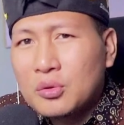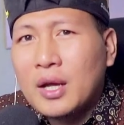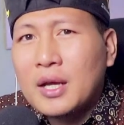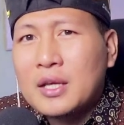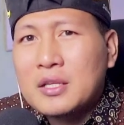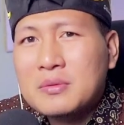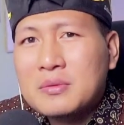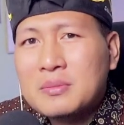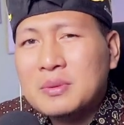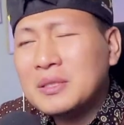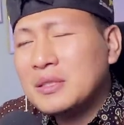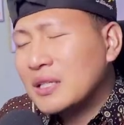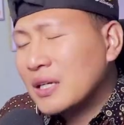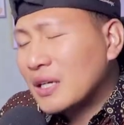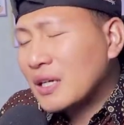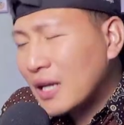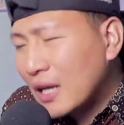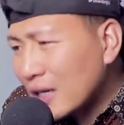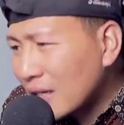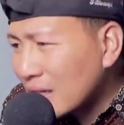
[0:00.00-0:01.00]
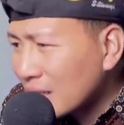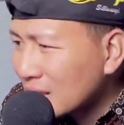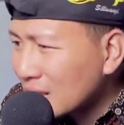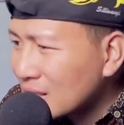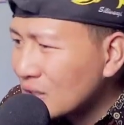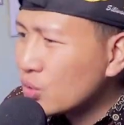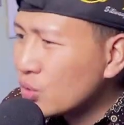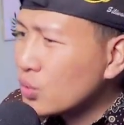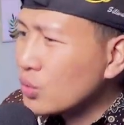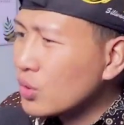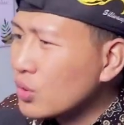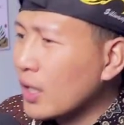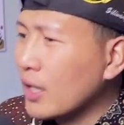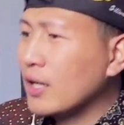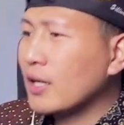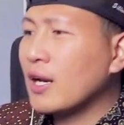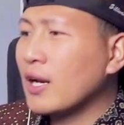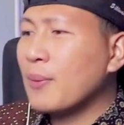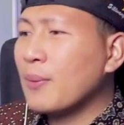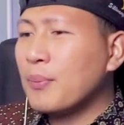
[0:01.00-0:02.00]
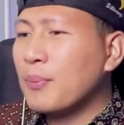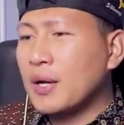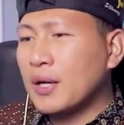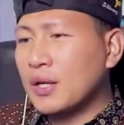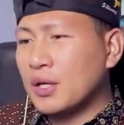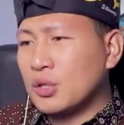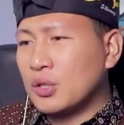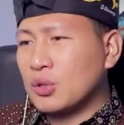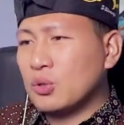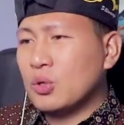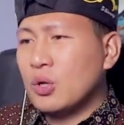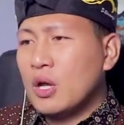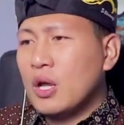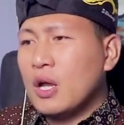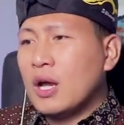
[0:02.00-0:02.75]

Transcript: guys bener gak ngerti juga kenapa gitu